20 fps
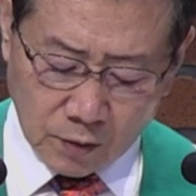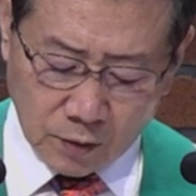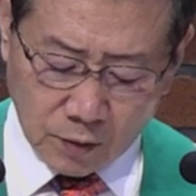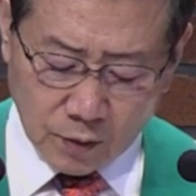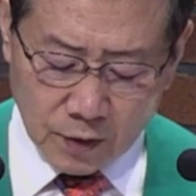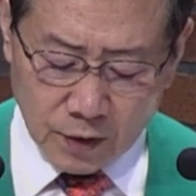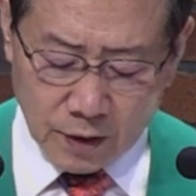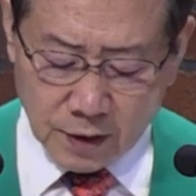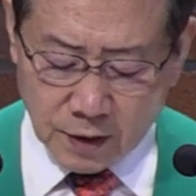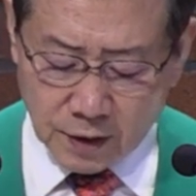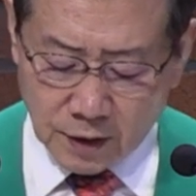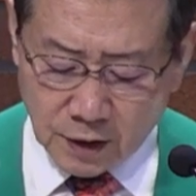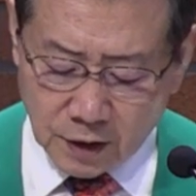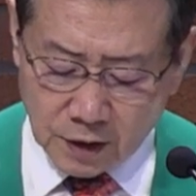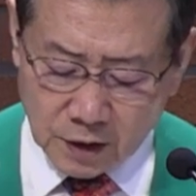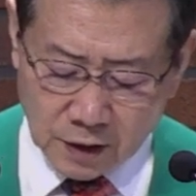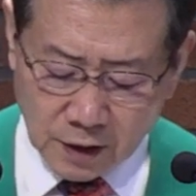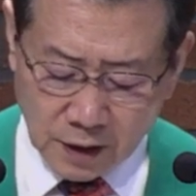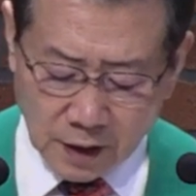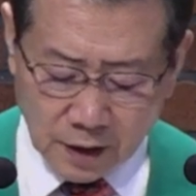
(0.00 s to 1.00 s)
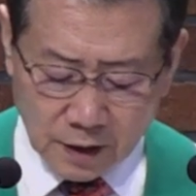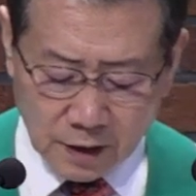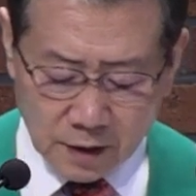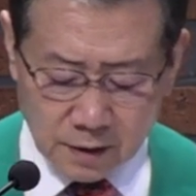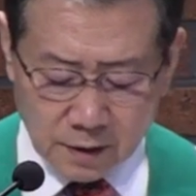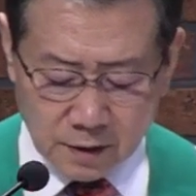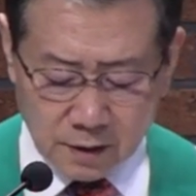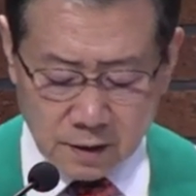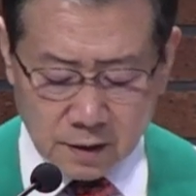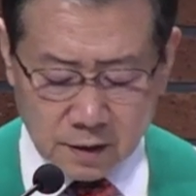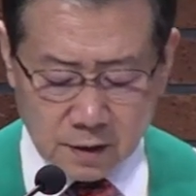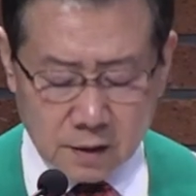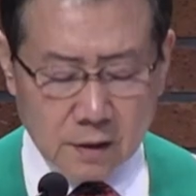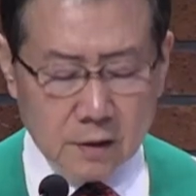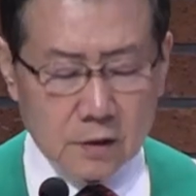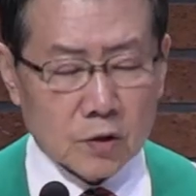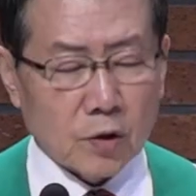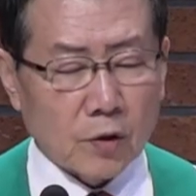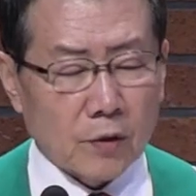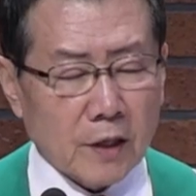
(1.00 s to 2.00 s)
오늘 이 시대,
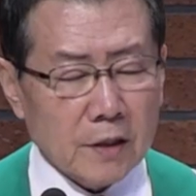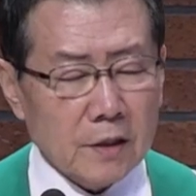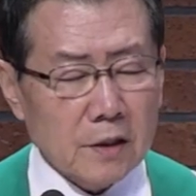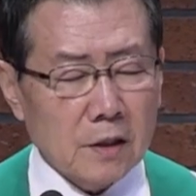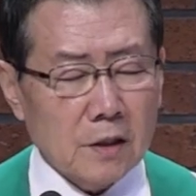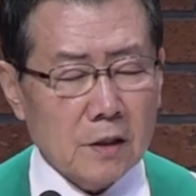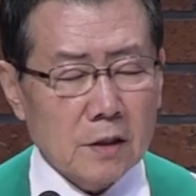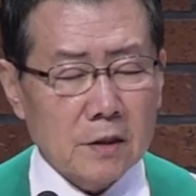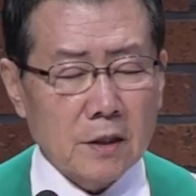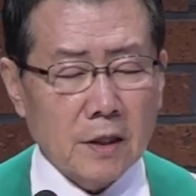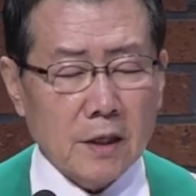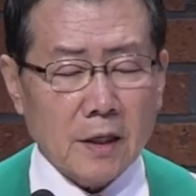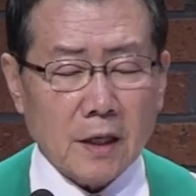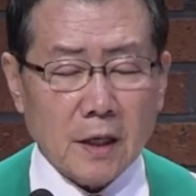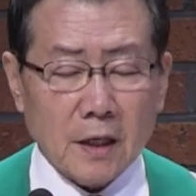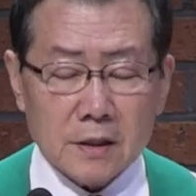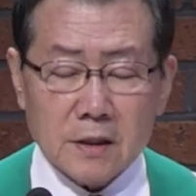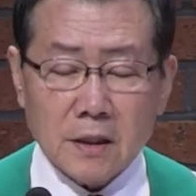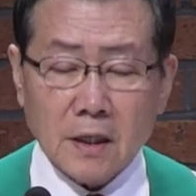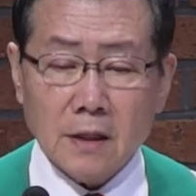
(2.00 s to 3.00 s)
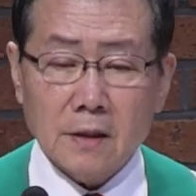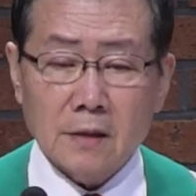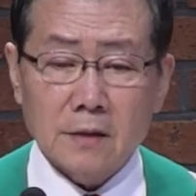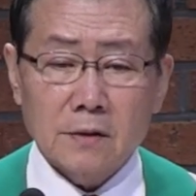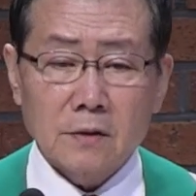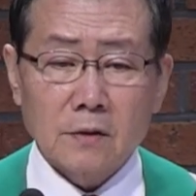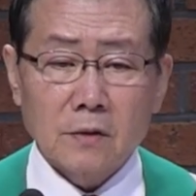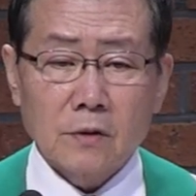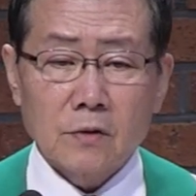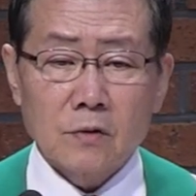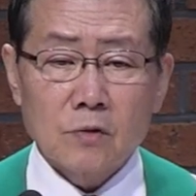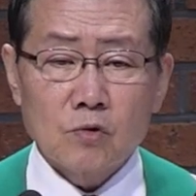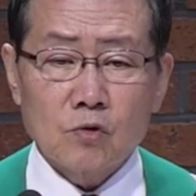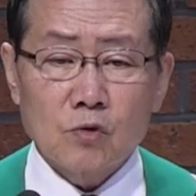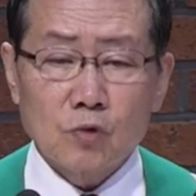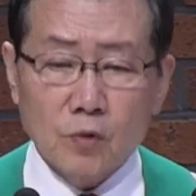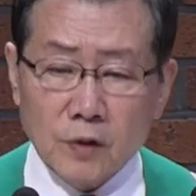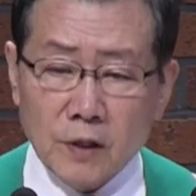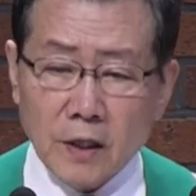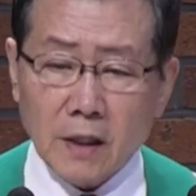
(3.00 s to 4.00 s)
전환기 시대 가장
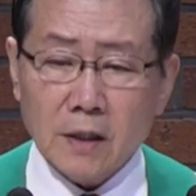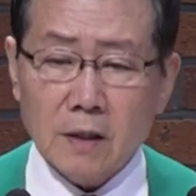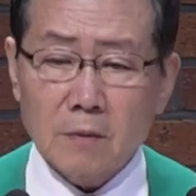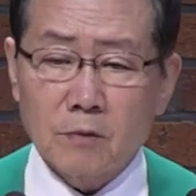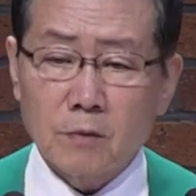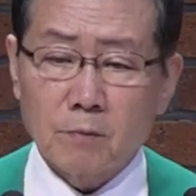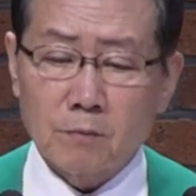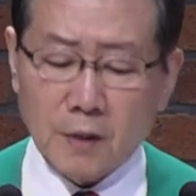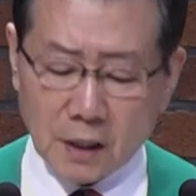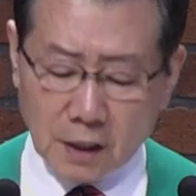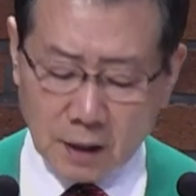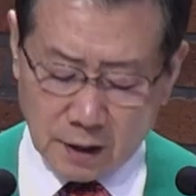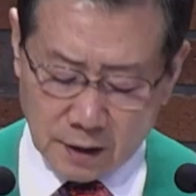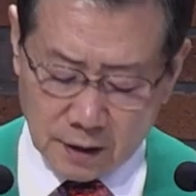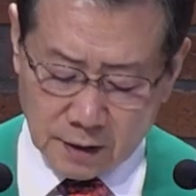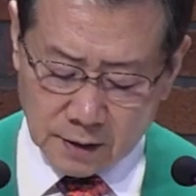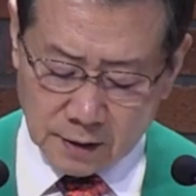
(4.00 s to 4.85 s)
중요한 게 뭡니까?